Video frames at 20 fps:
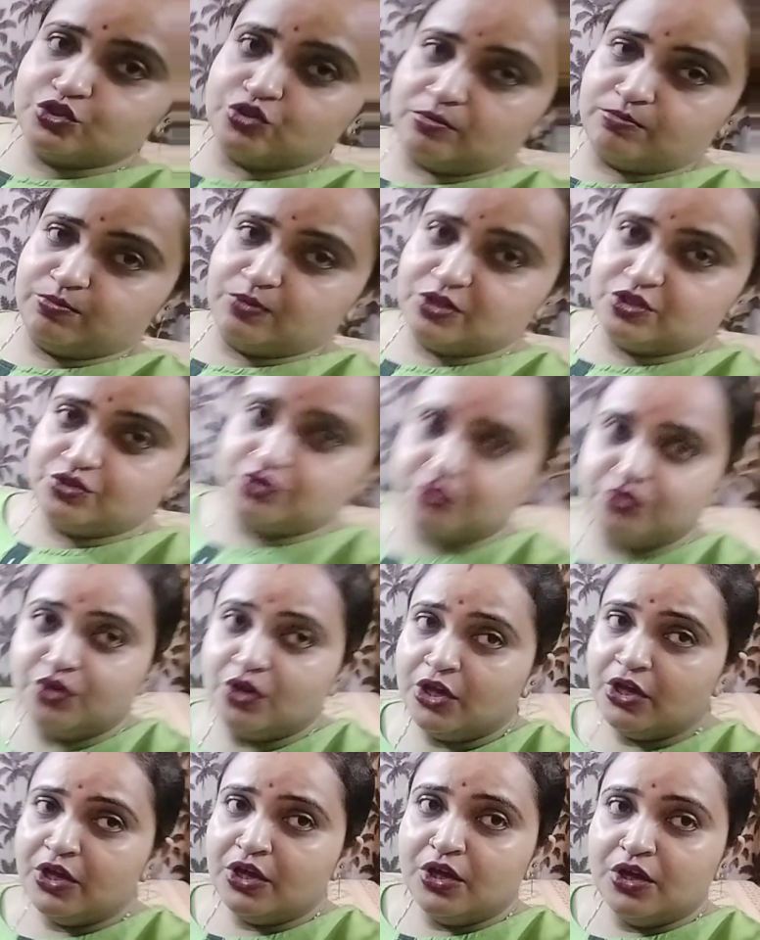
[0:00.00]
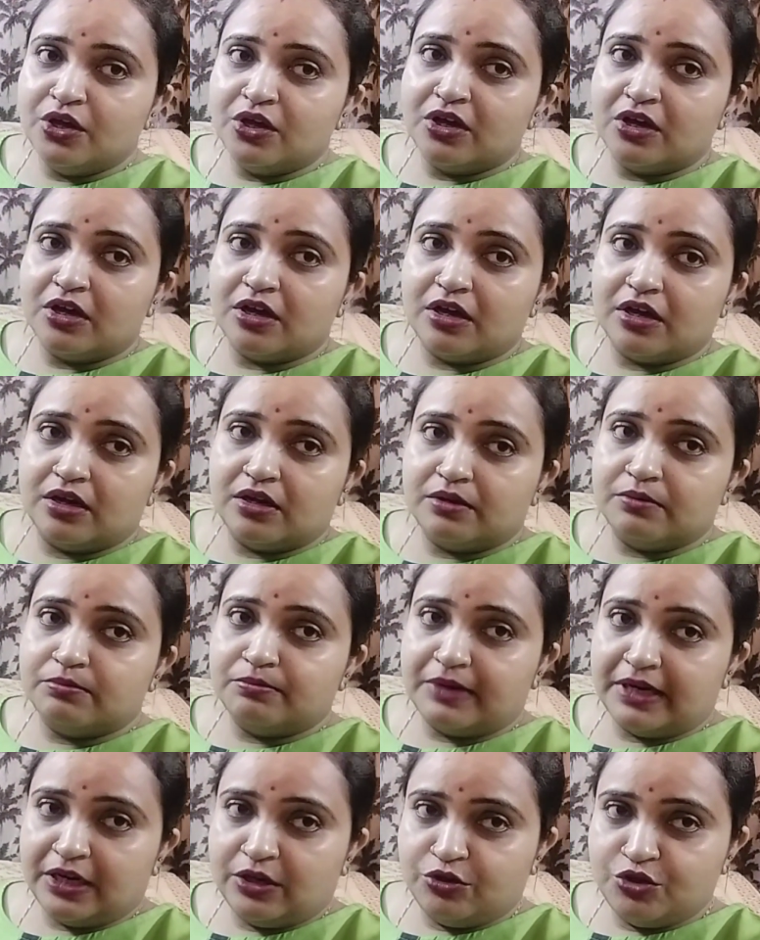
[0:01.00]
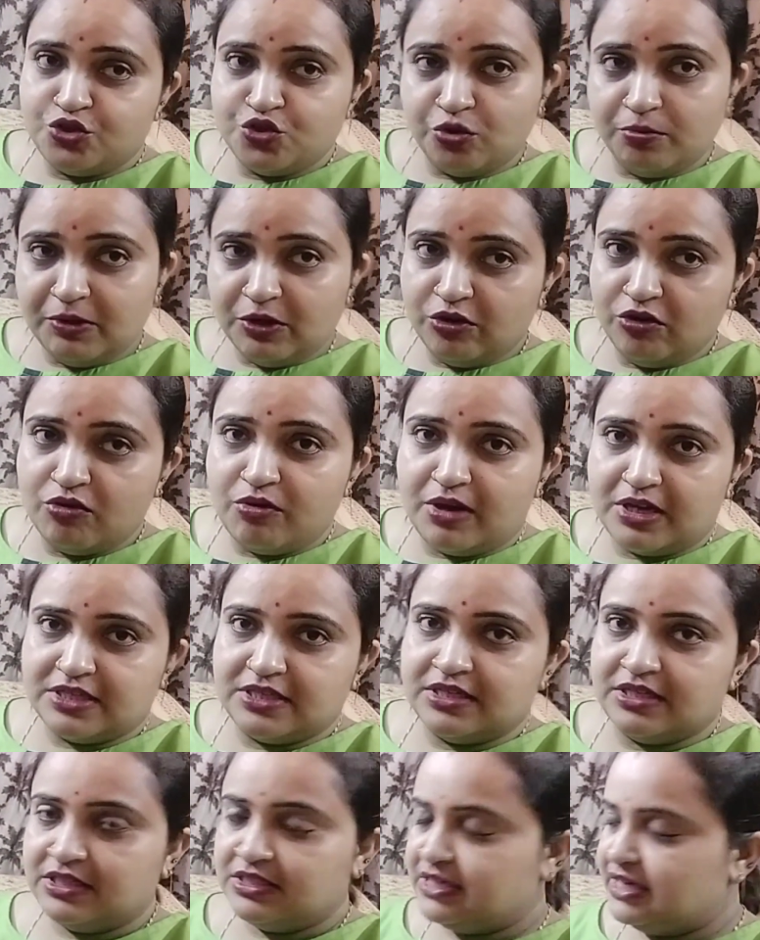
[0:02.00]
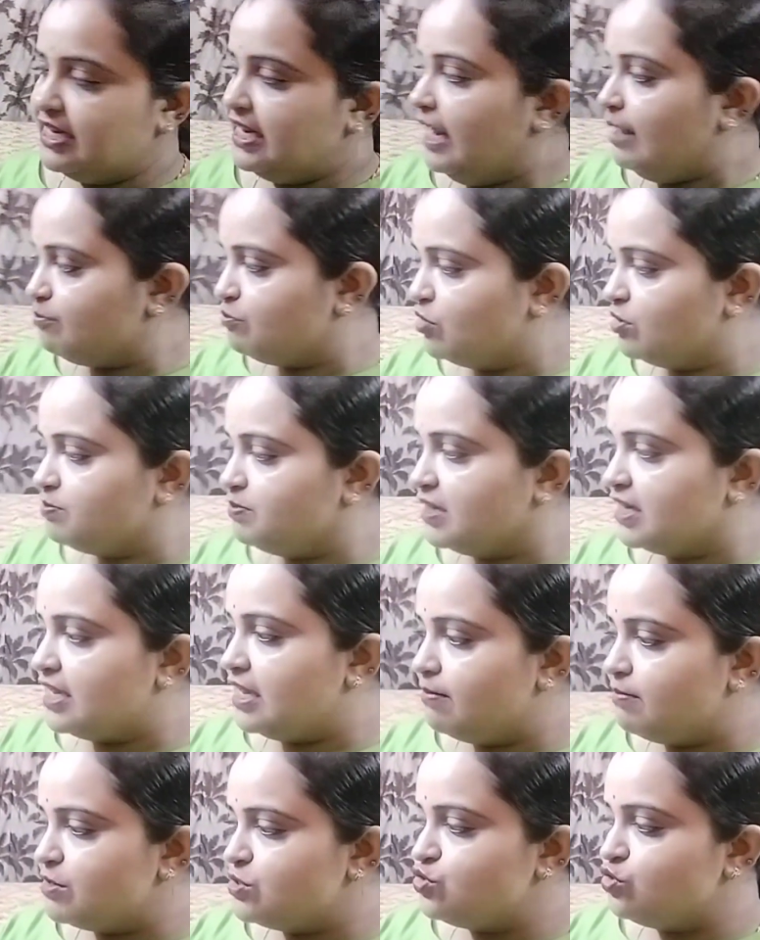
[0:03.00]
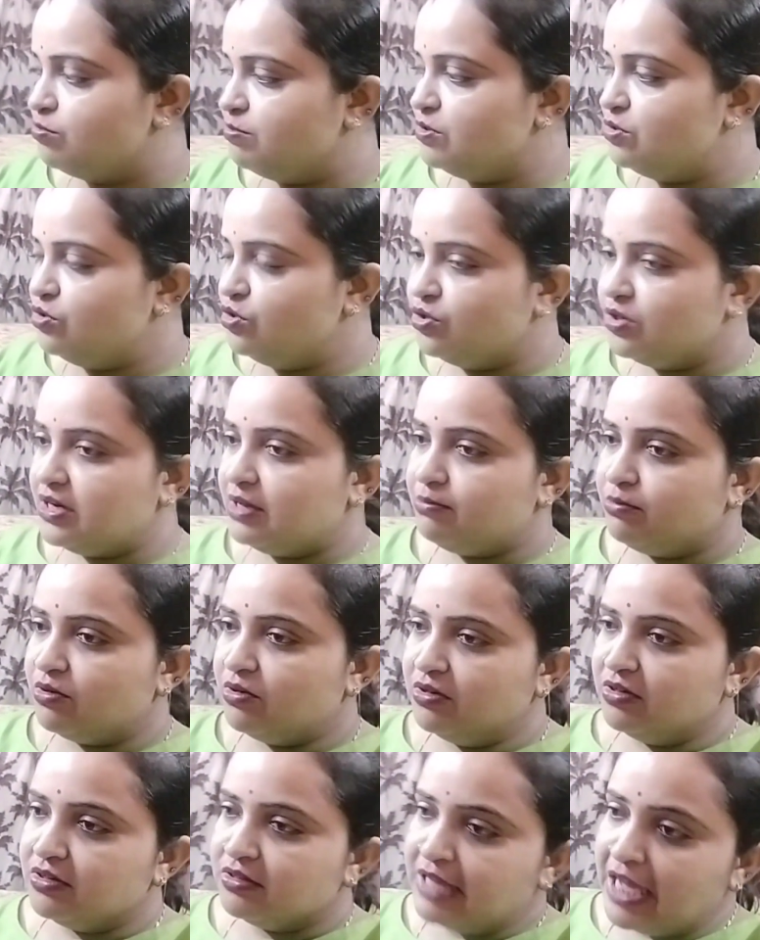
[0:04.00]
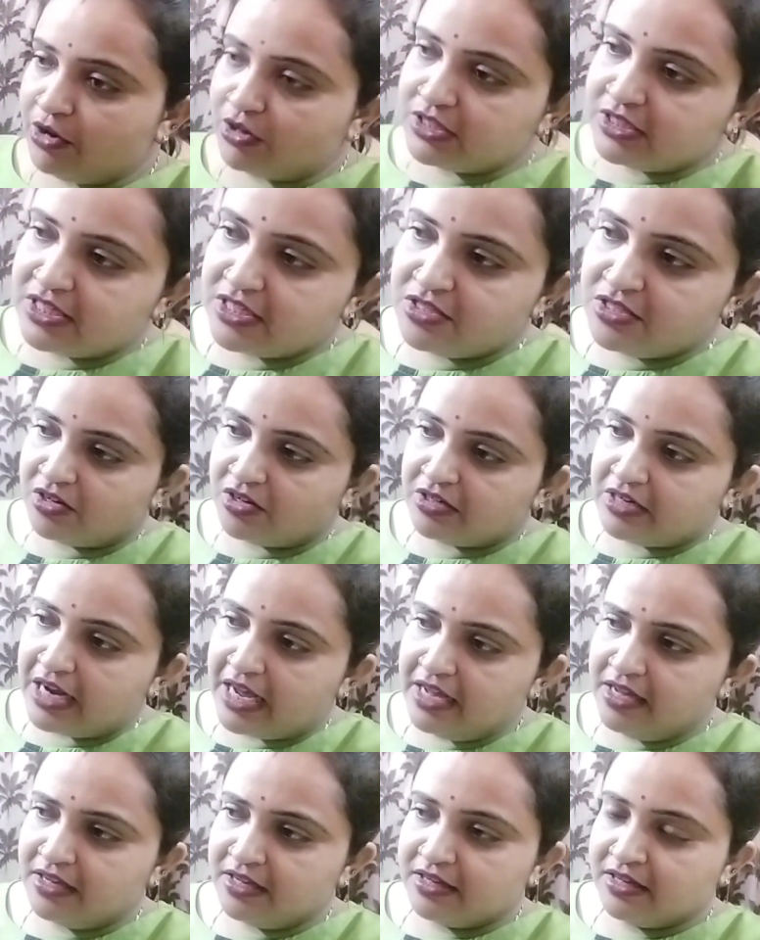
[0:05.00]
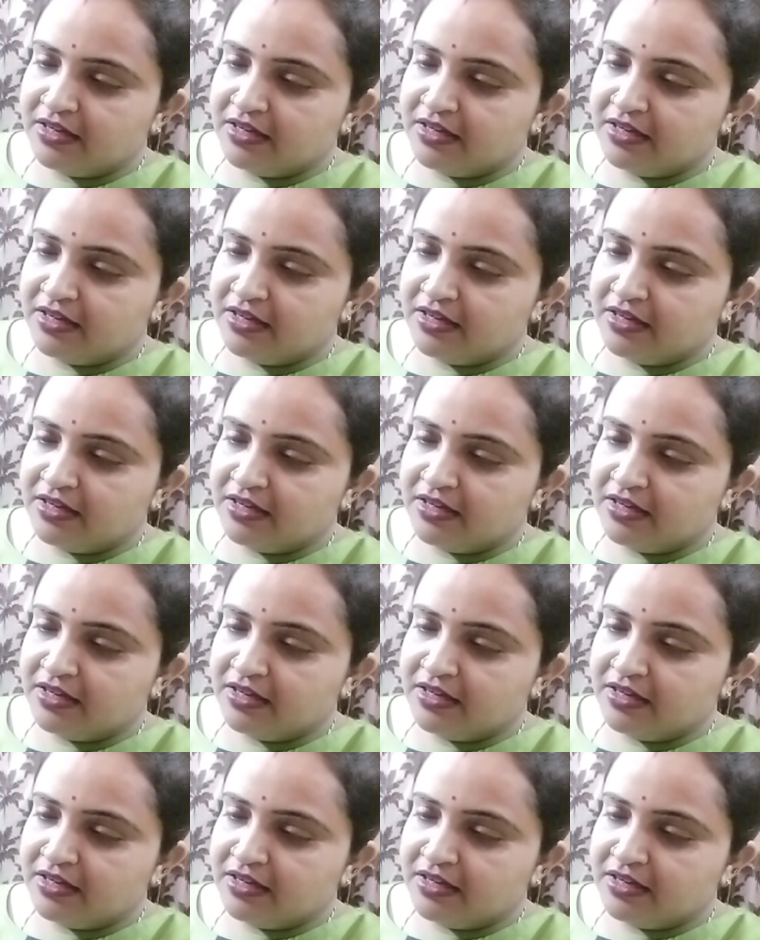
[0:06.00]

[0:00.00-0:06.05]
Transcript: সব কিছু মানে ওই ছবিগুলো আছে সেই ল্যাপটপ থেকে আবার ছবিগুলো নেব কি করছিস ওটা